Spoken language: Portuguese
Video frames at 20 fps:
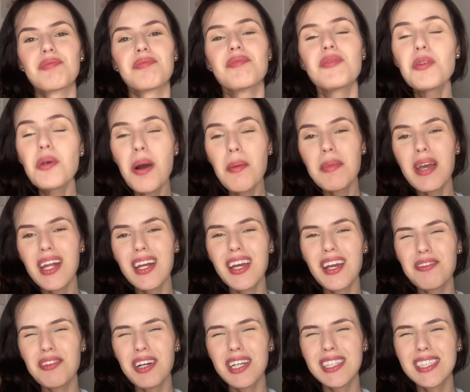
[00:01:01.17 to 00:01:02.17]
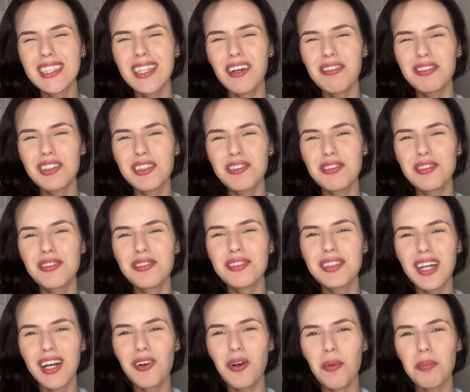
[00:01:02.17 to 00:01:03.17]
o América vai estar vivo
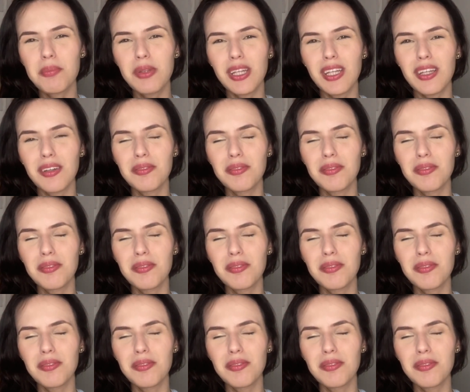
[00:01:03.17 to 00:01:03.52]
na copinha.